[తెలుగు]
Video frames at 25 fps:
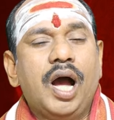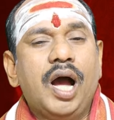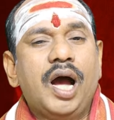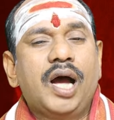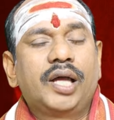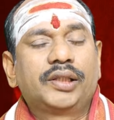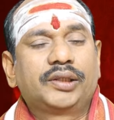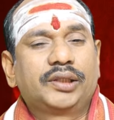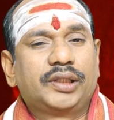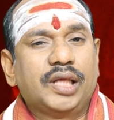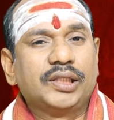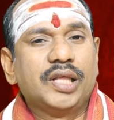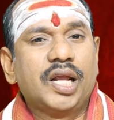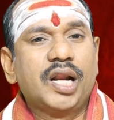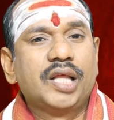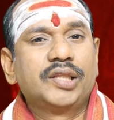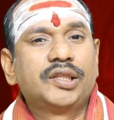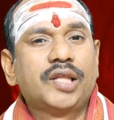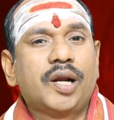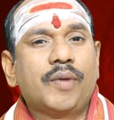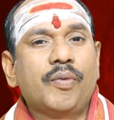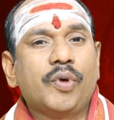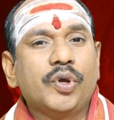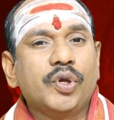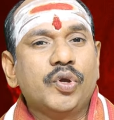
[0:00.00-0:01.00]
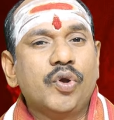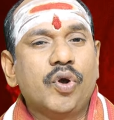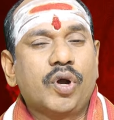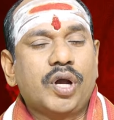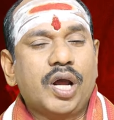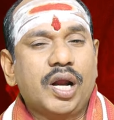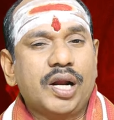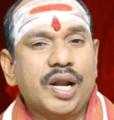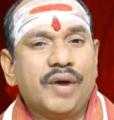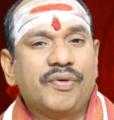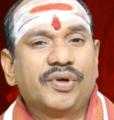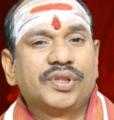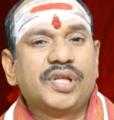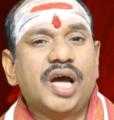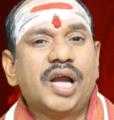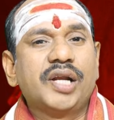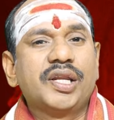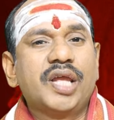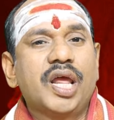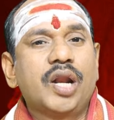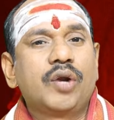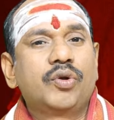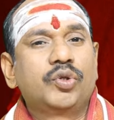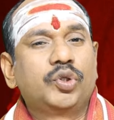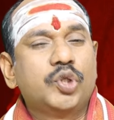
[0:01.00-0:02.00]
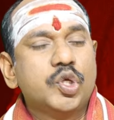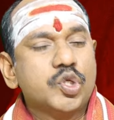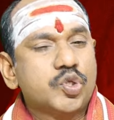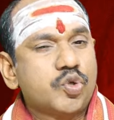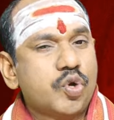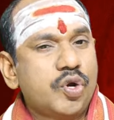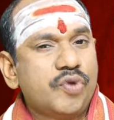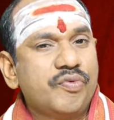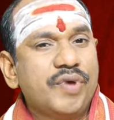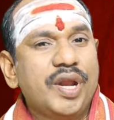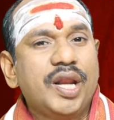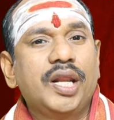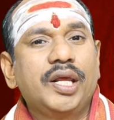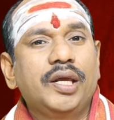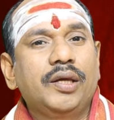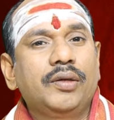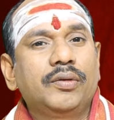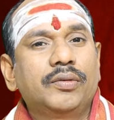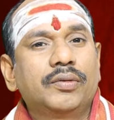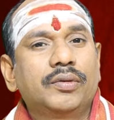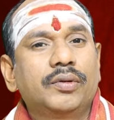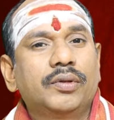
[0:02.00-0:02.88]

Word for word: ఆ తదనంతరం ఈ యొక్క నవధాన్యాలను తీసుకుని వెళ్ళి